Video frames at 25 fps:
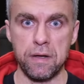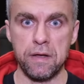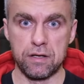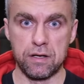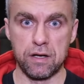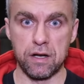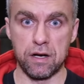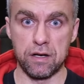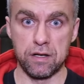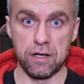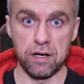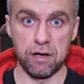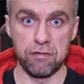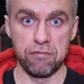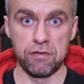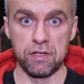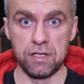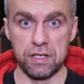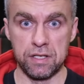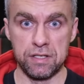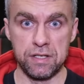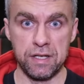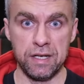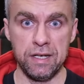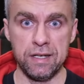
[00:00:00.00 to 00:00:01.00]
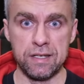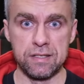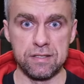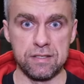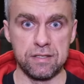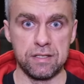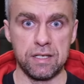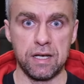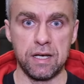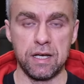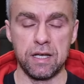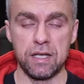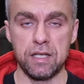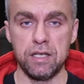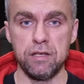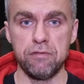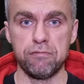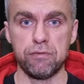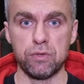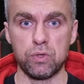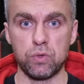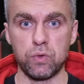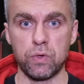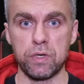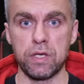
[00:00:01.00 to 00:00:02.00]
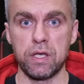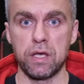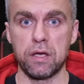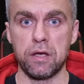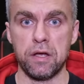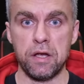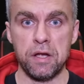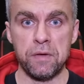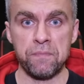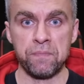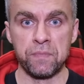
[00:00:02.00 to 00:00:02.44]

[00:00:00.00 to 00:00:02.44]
кровяных телец, да, и в итоге